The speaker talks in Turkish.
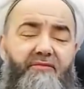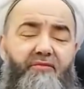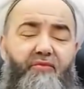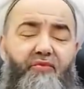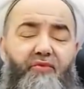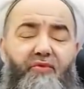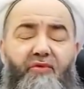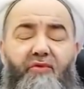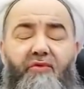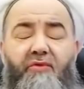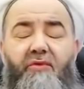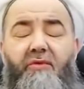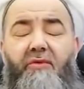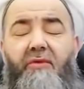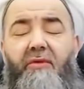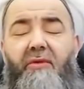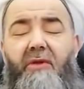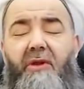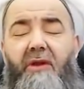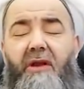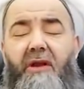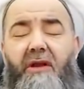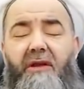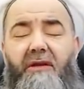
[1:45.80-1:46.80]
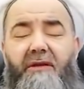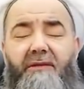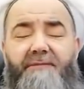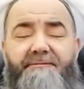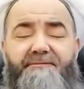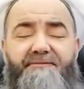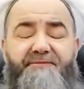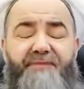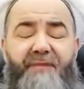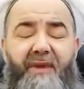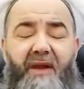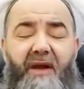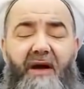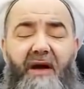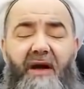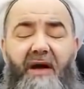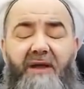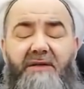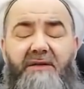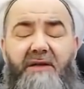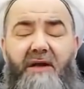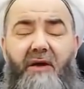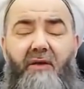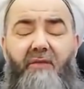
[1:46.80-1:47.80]
bu
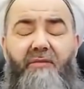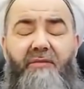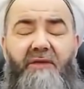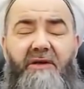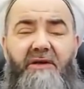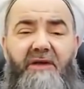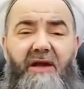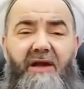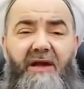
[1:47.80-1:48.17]
At kavminin